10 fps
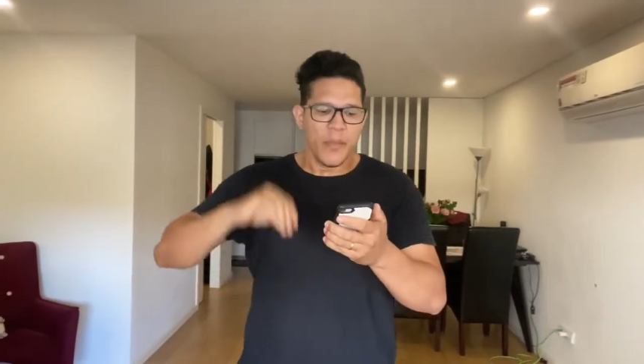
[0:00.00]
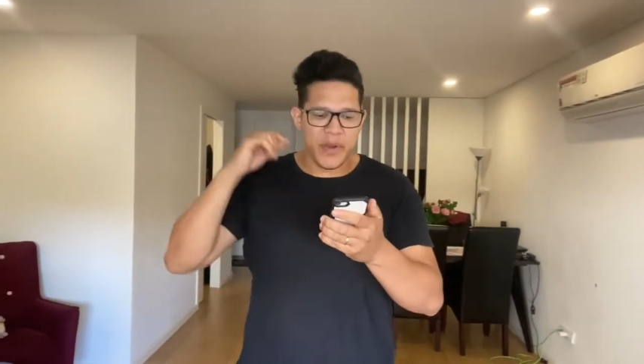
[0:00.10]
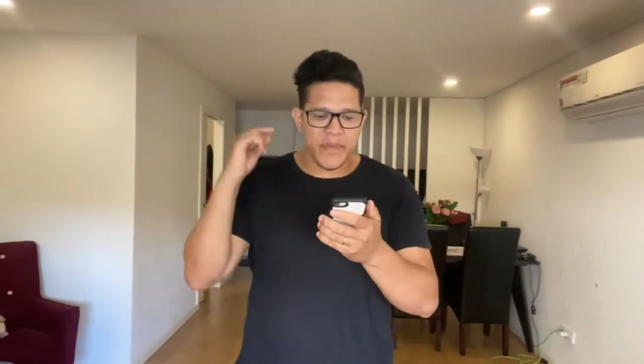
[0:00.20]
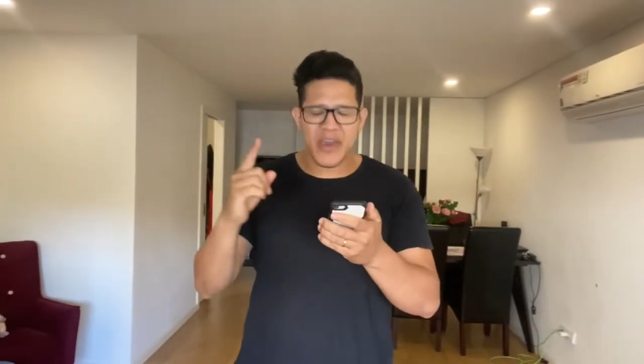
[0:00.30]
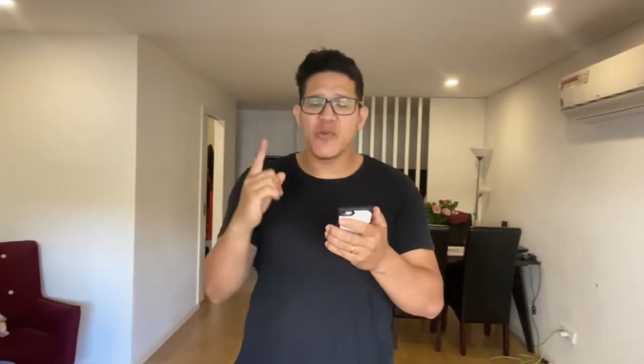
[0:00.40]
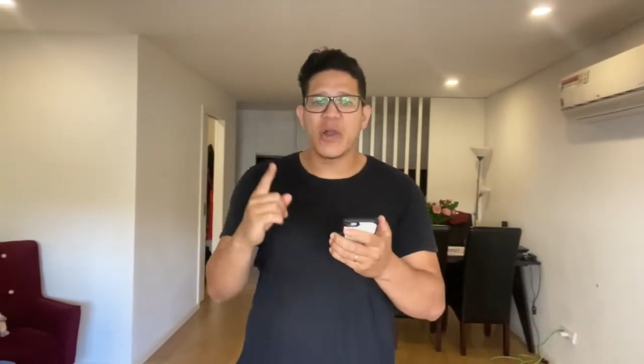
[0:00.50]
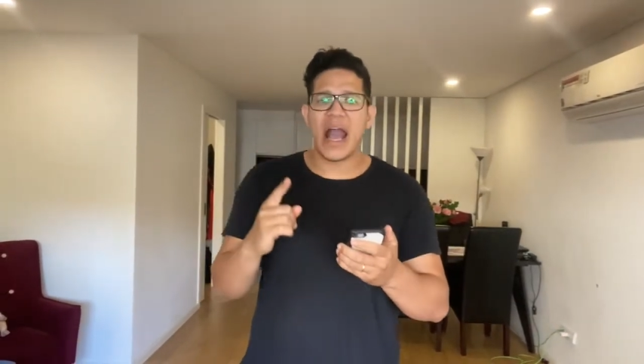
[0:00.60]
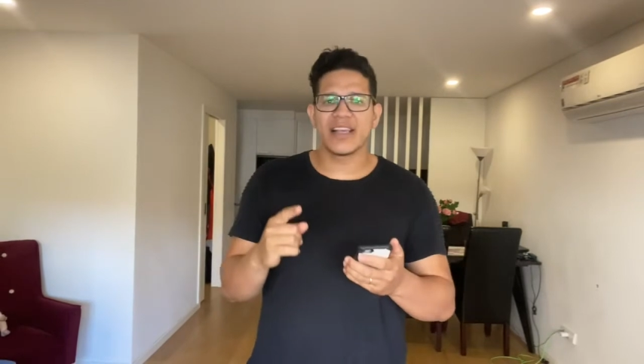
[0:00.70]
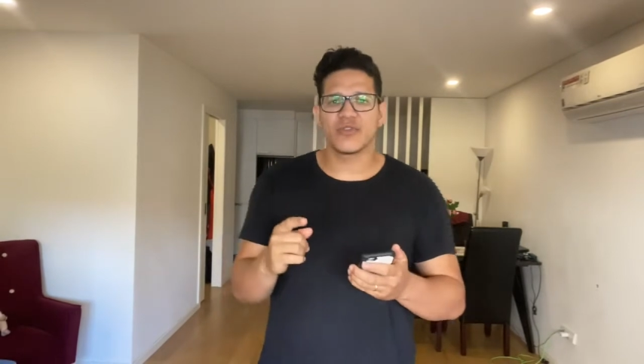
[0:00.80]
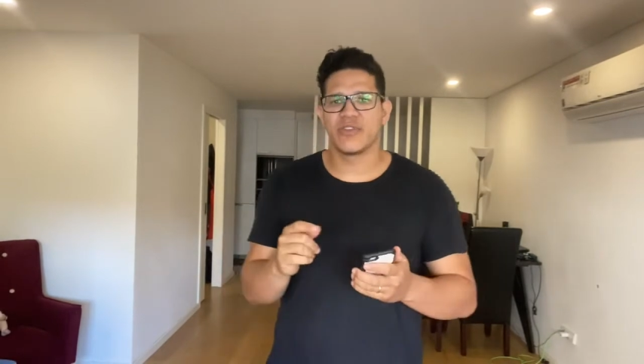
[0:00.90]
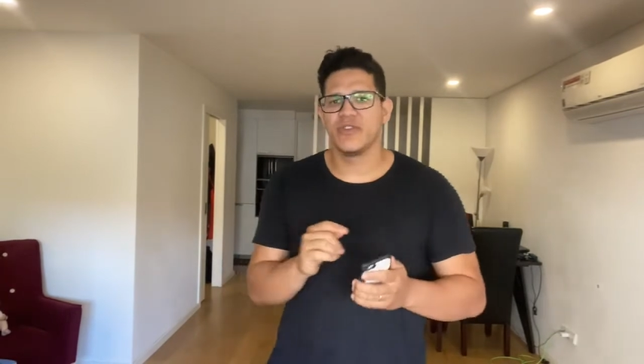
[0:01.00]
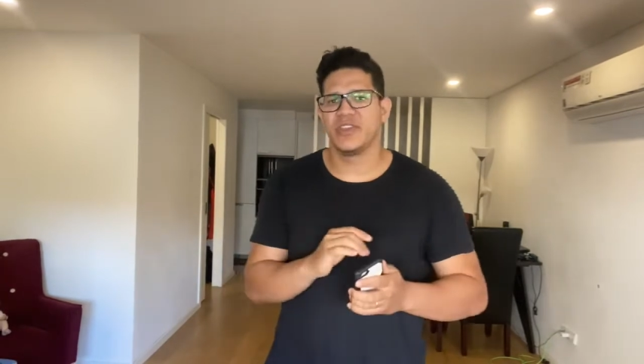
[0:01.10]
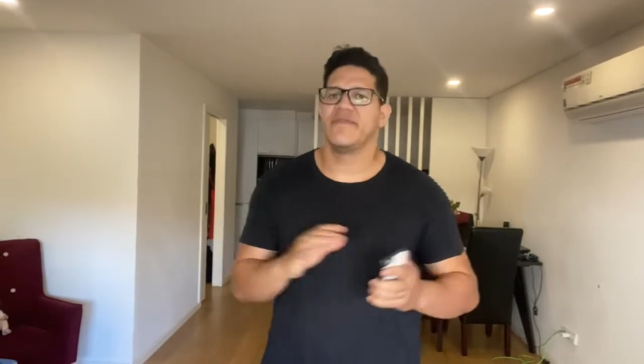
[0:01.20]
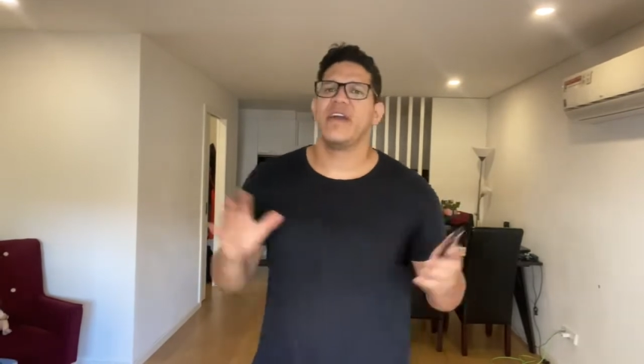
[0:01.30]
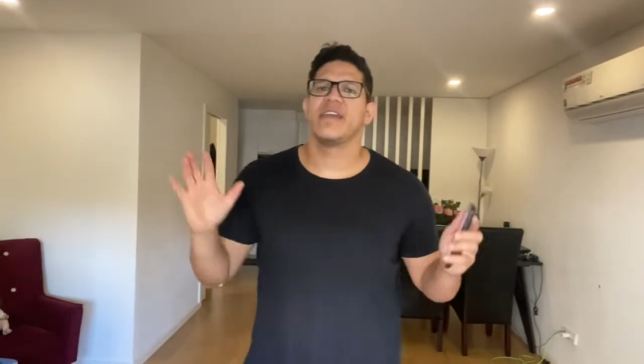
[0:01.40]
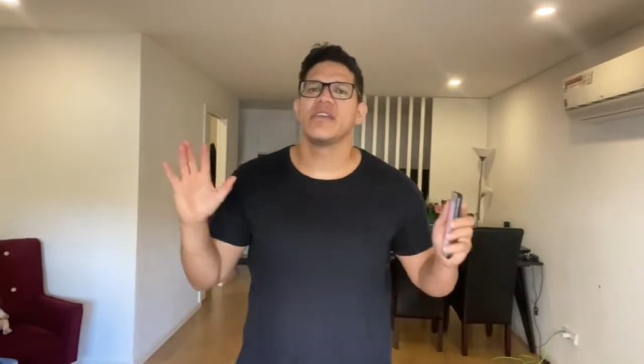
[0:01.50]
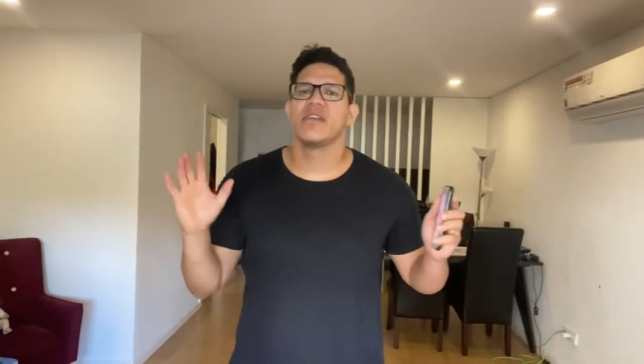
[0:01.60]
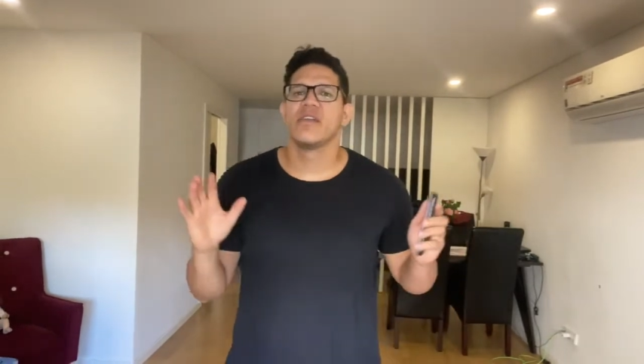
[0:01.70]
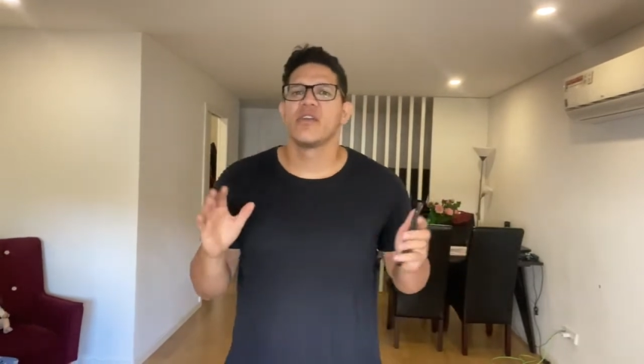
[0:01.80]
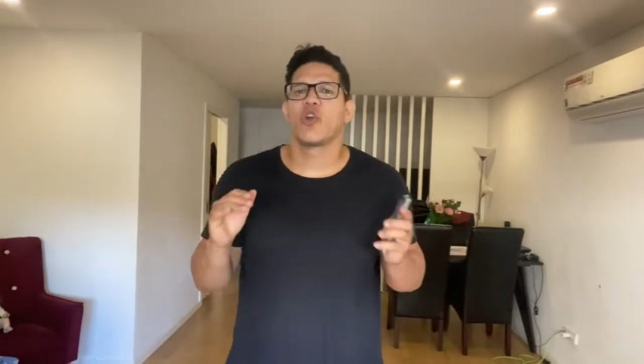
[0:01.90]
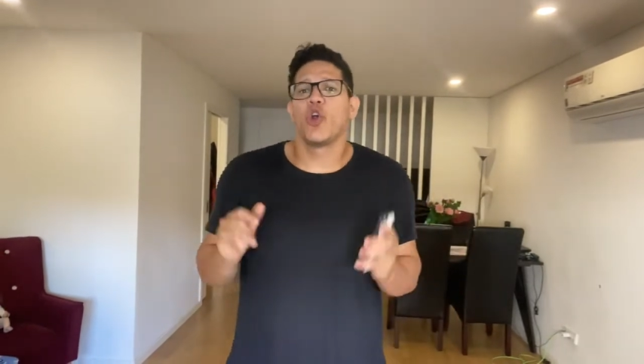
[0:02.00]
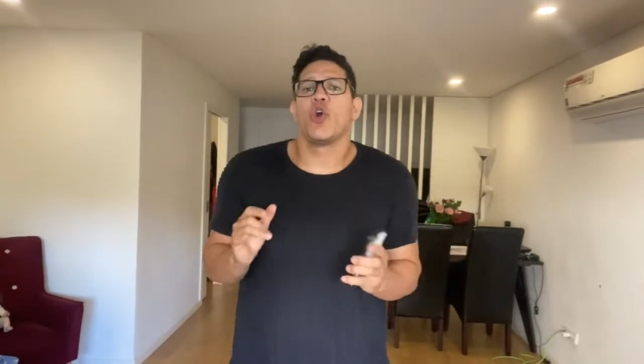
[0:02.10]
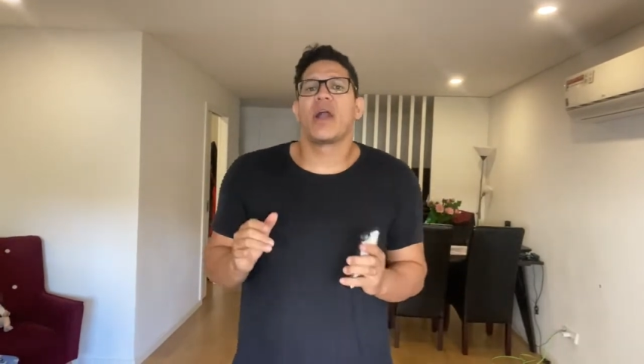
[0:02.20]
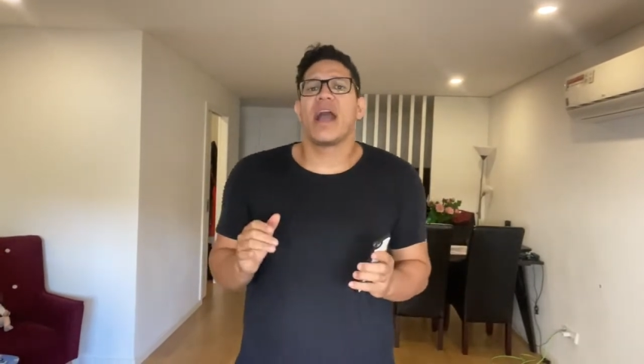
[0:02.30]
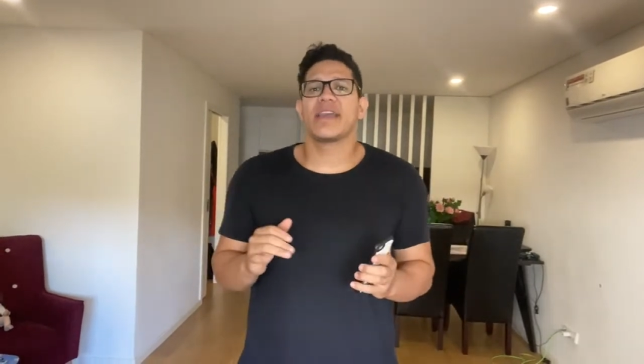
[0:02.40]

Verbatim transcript: Primeiro gasto que você vai colocar